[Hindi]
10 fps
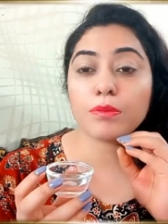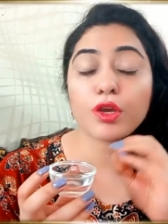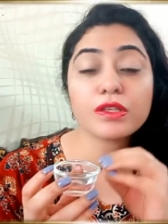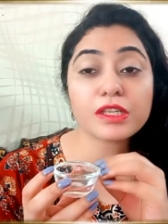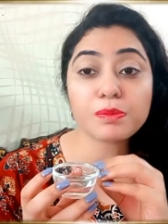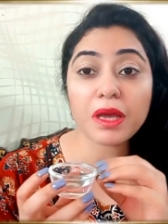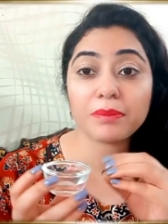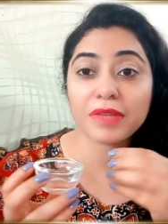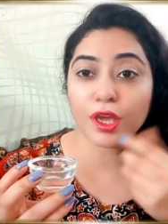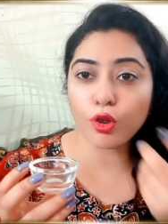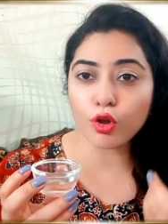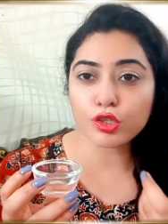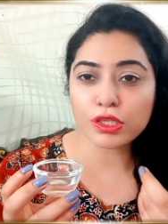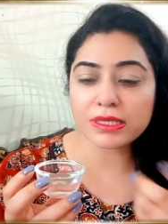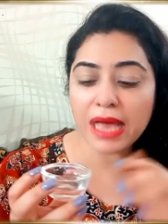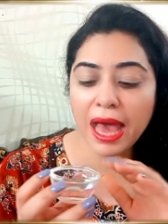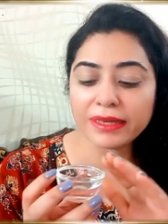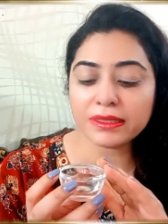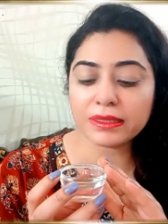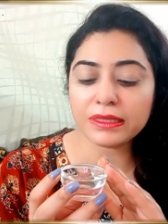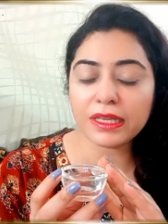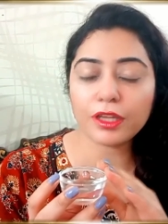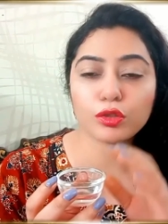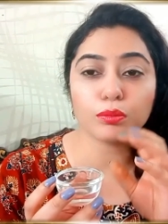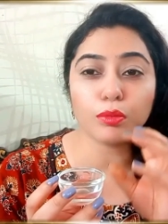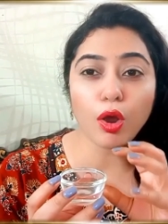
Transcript: बिकॉज इसमें हमने एक और चीज़ ऐड करनी है तो